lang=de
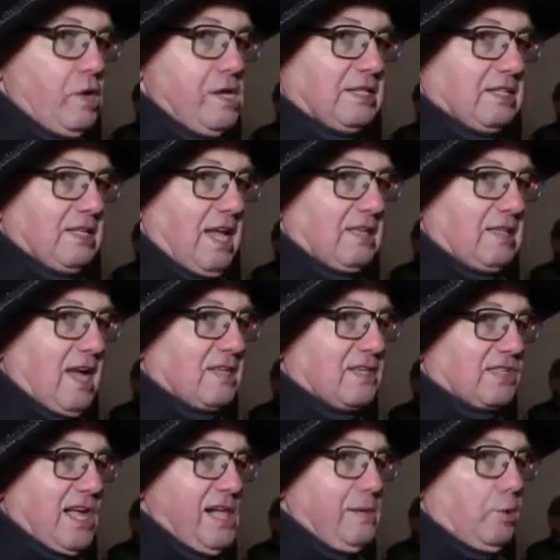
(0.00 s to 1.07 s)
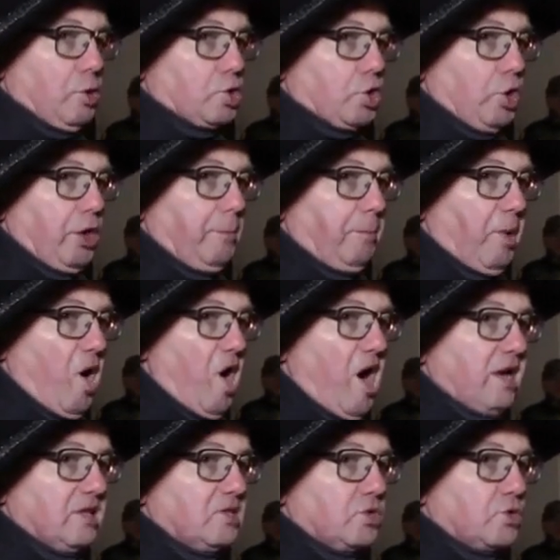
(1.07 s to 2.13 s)
wollten den dann selber schön
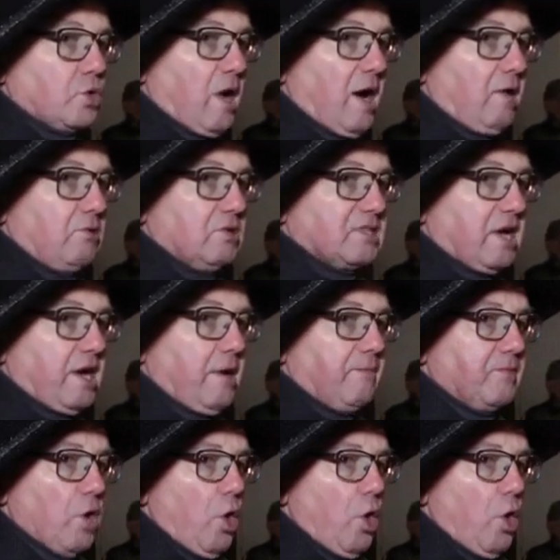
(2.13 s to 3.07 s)
braten zu Hause.